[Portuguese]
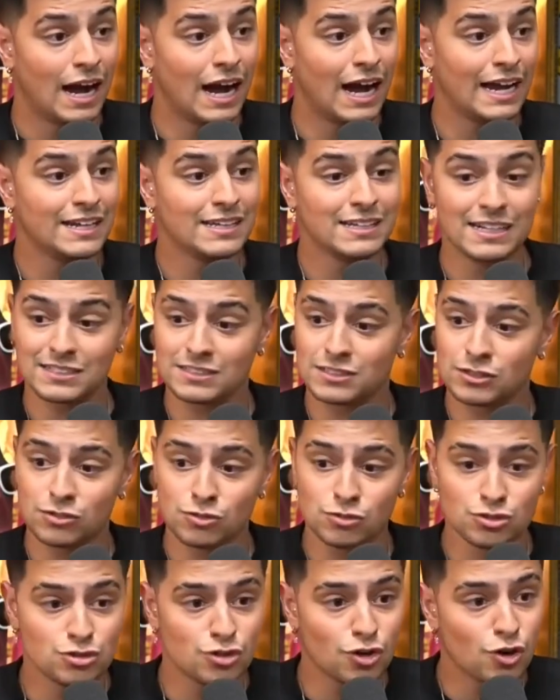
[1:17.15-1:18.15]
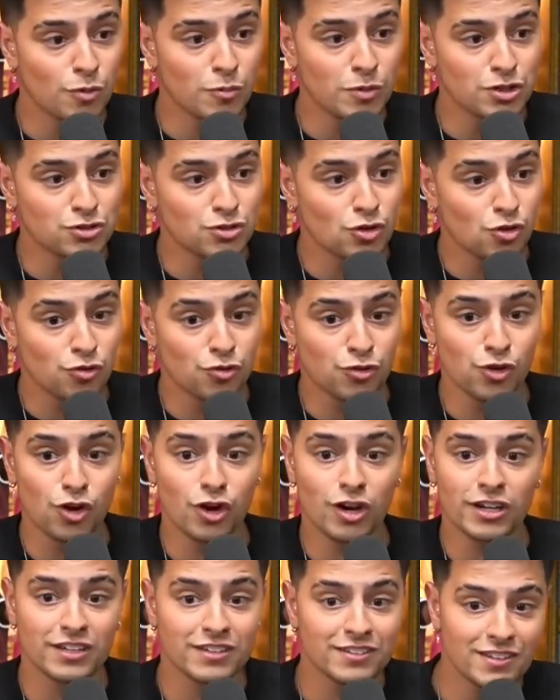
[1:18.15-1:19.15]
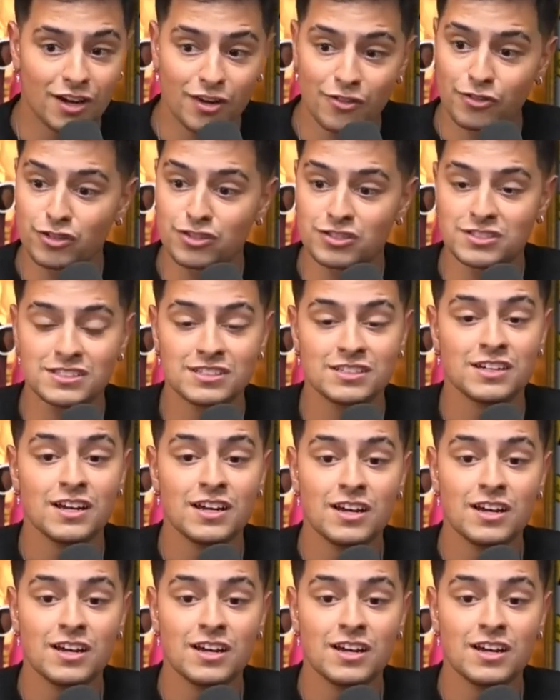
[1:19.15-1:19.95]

Aí a, o John começou o vlog e tal, e falou assim,